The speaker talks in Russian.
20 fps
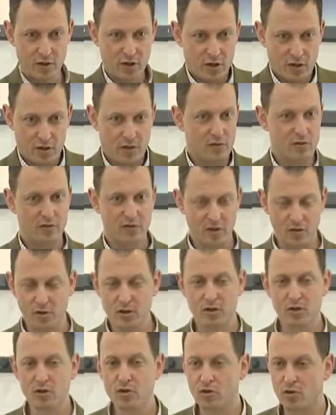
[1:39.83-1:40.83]
Да, это
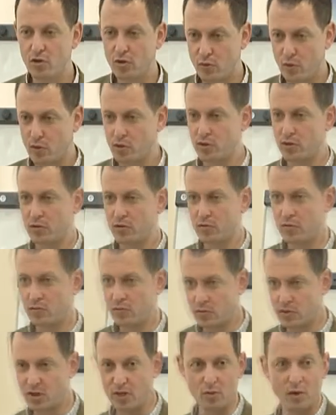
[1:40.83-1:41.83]
согласитесь, что это просто
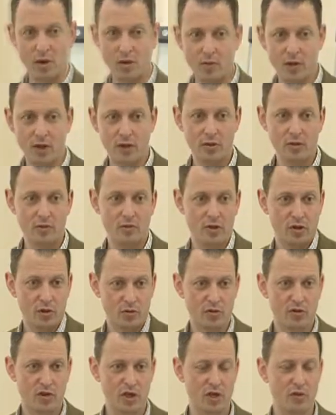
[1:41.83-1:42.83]
самообман,
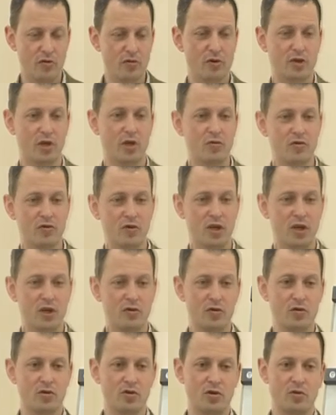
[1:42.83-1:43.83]
поэтому такими вещами вы, скорее
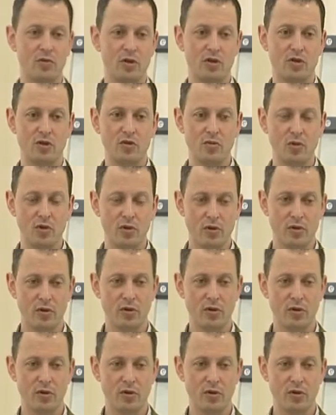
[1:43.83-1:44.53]
всего, заниматься не будете.